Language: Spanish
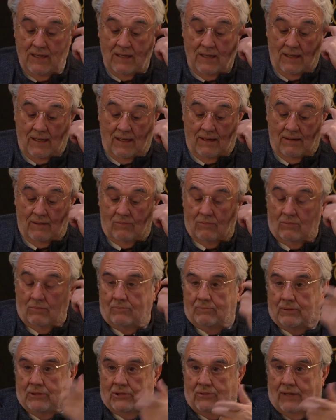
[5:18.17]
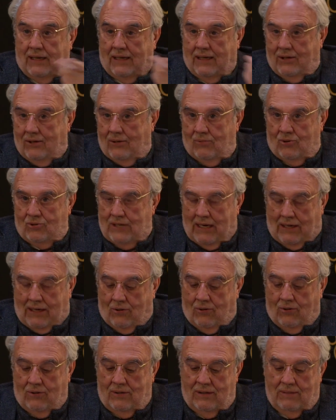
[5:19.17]
eh, un personaje como
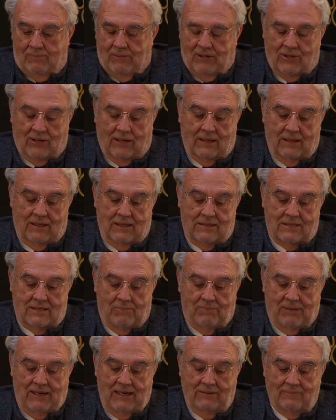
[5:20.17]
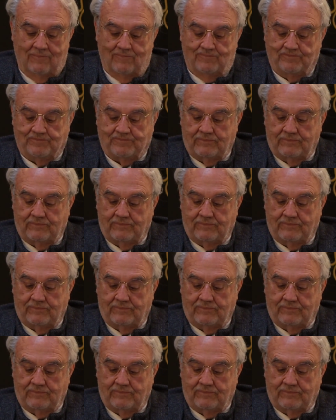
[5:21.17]
Charlot, el personaje de Chaplin,